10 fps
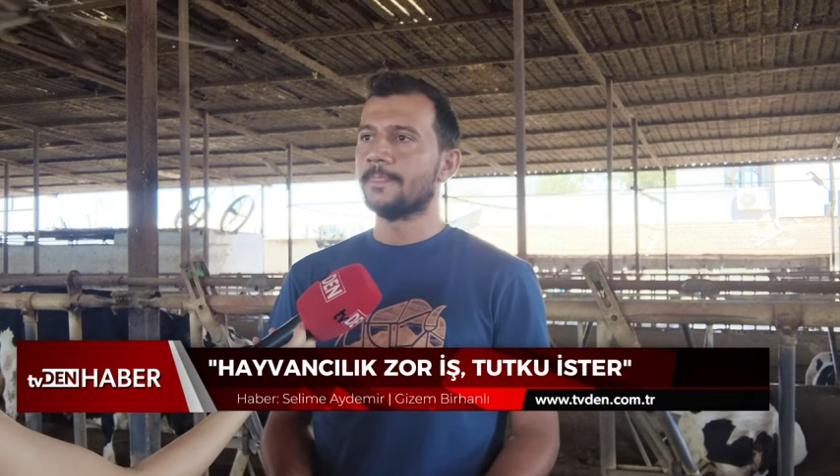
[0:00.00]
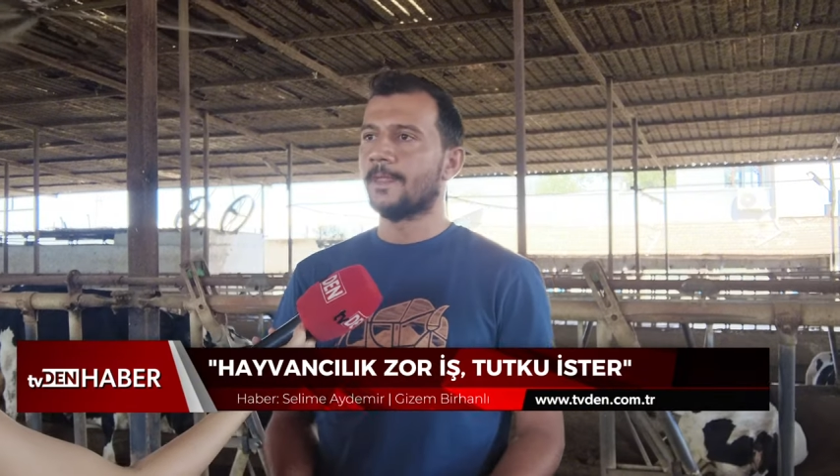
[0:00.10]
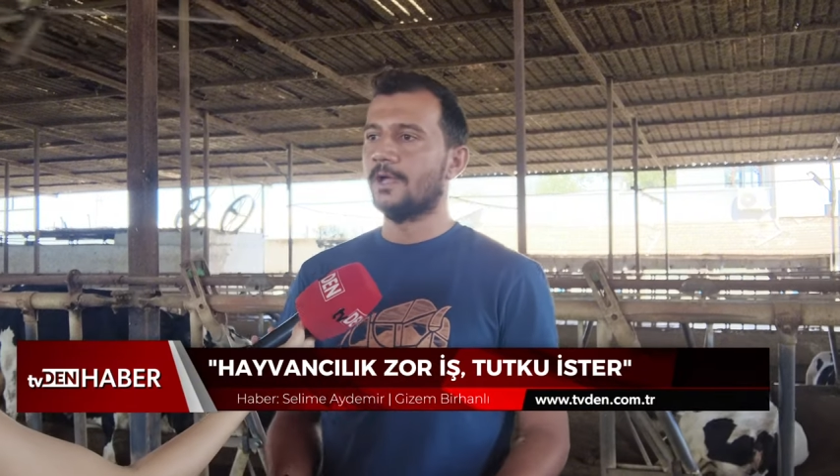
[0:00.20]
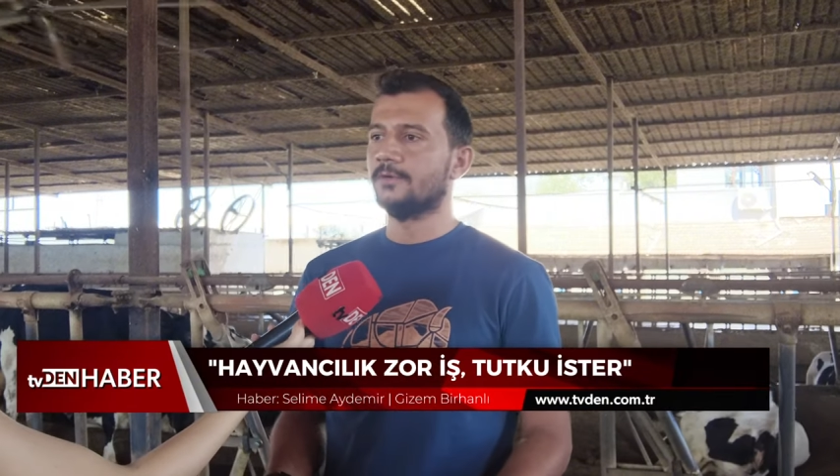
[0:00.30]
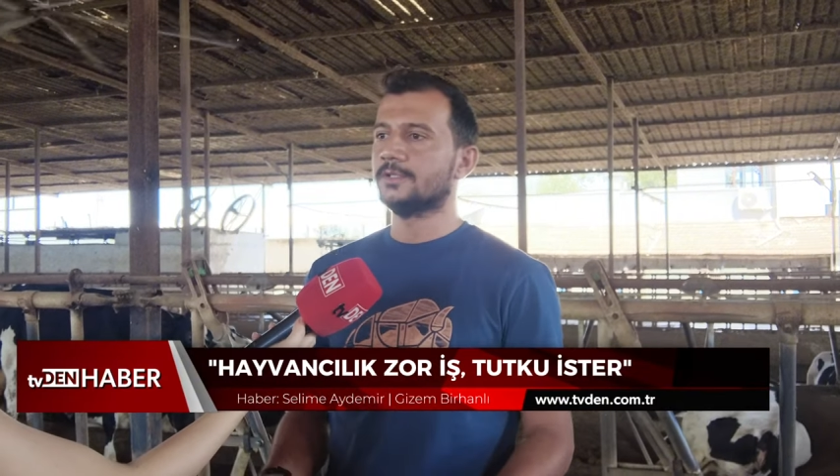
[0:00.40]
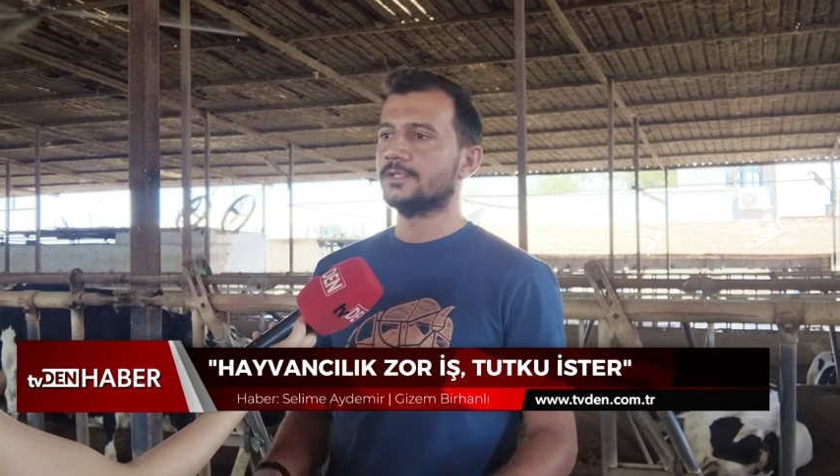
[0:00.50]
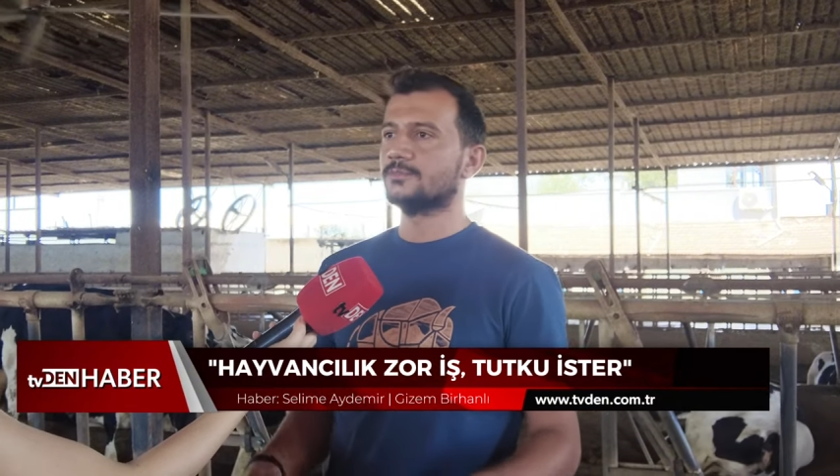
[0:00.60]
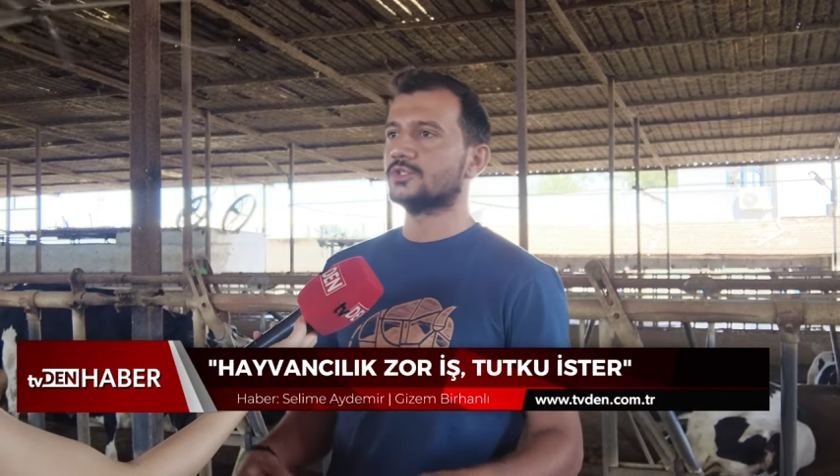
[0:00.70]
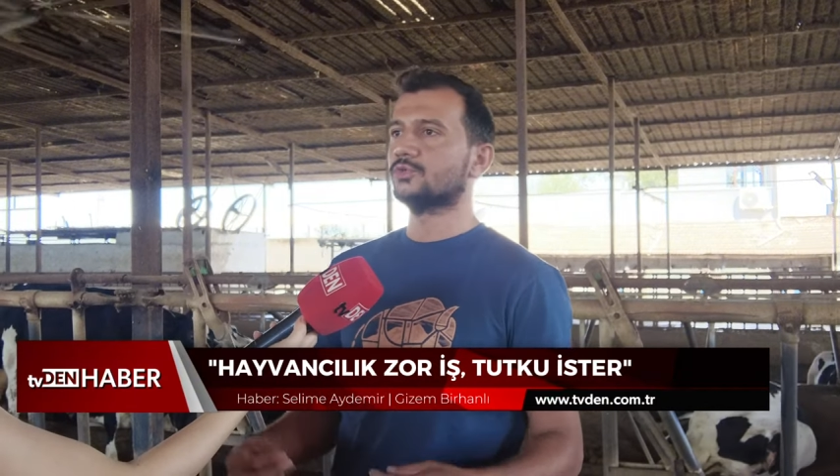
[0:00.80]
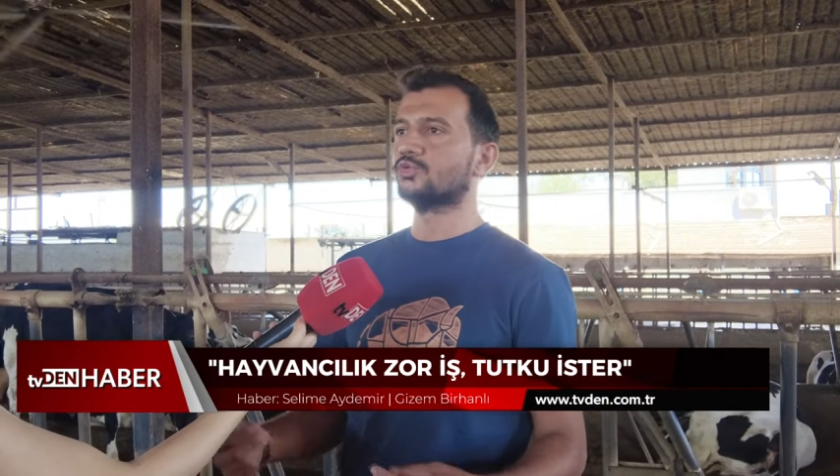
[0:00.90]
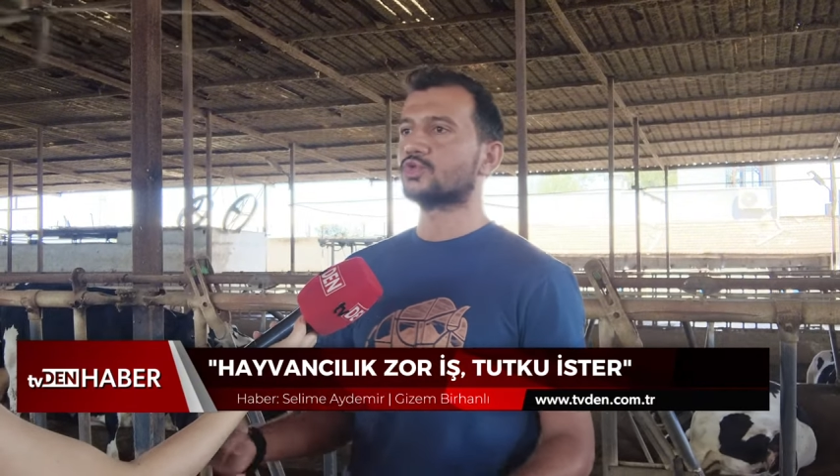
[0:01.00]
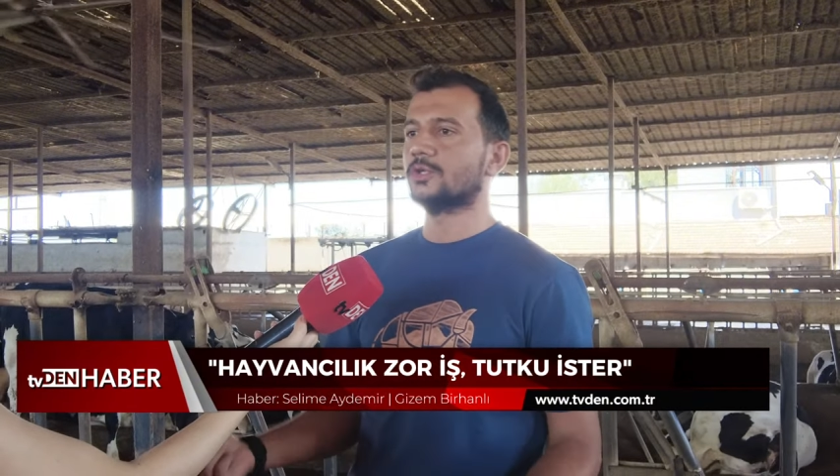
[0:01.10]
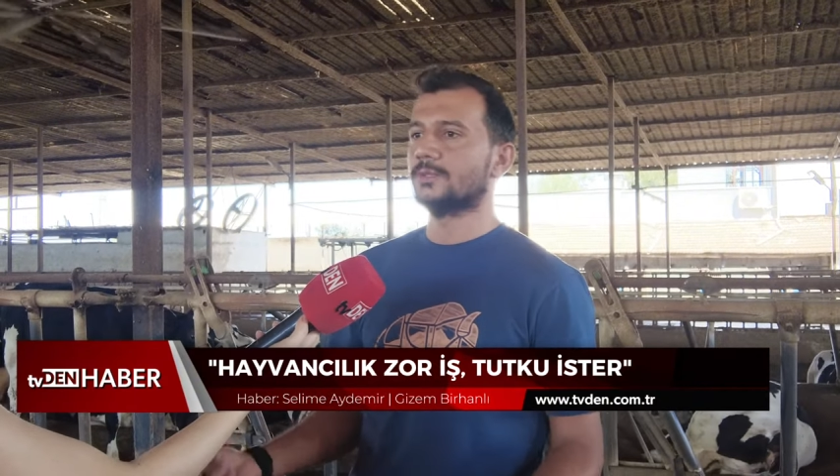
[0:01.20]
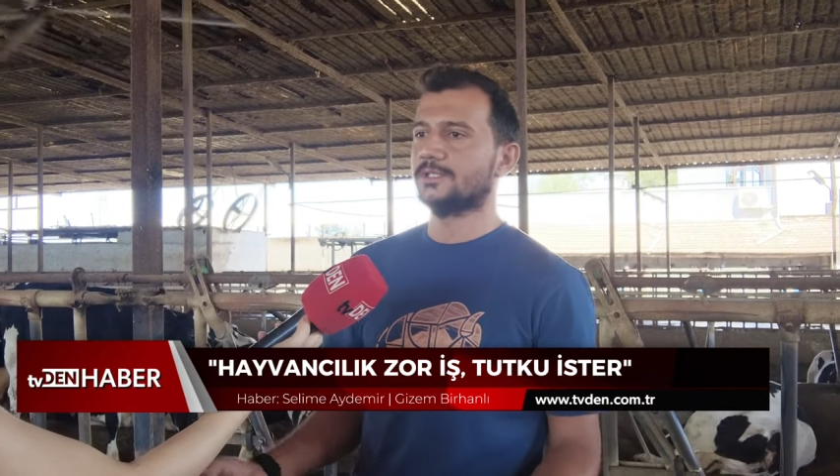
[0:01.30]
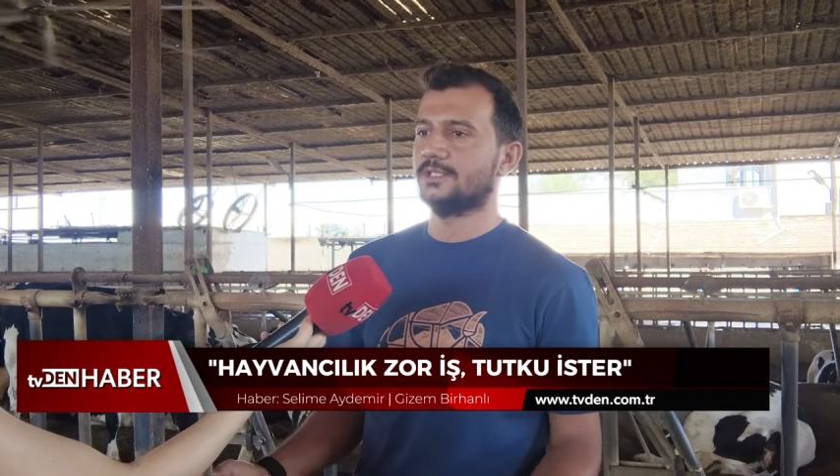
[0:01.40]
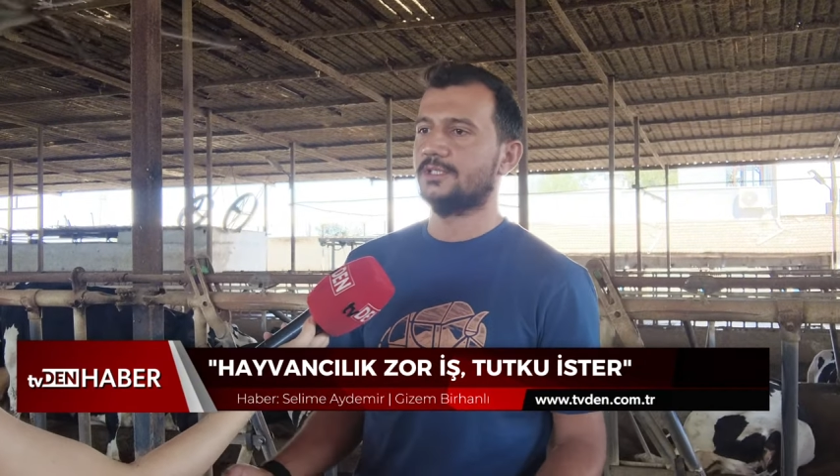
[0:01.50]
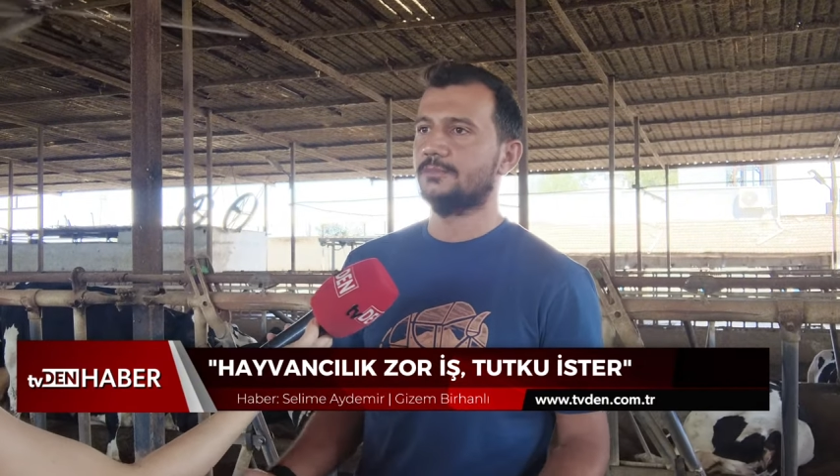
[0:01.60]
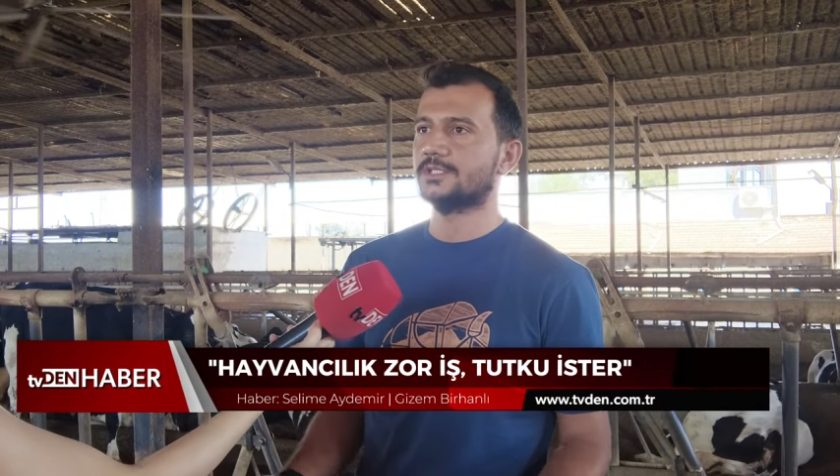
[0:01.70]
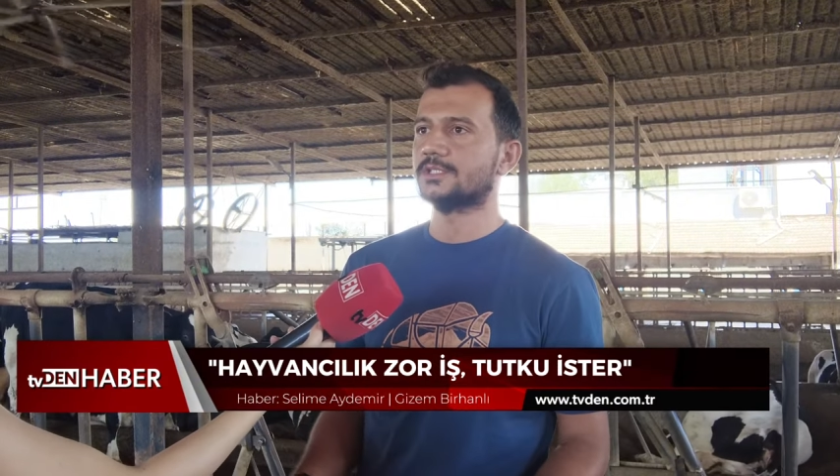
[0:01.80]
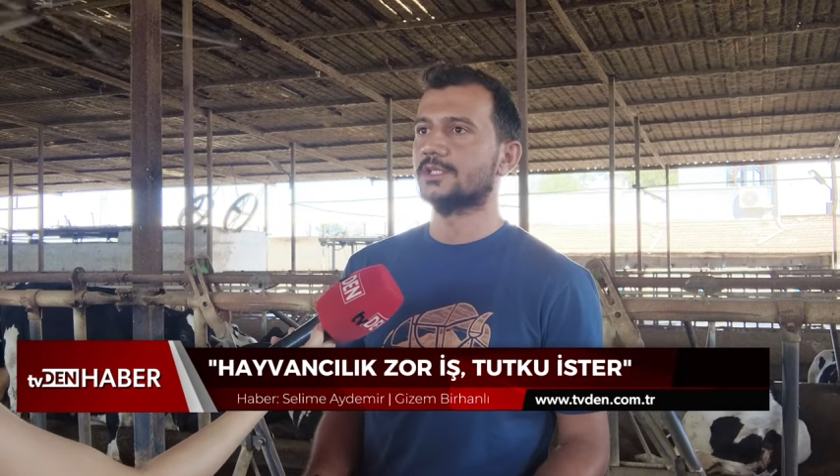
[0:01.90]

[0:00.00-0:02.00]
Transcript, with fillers: hayvanlarımıza duşlama dediğimiz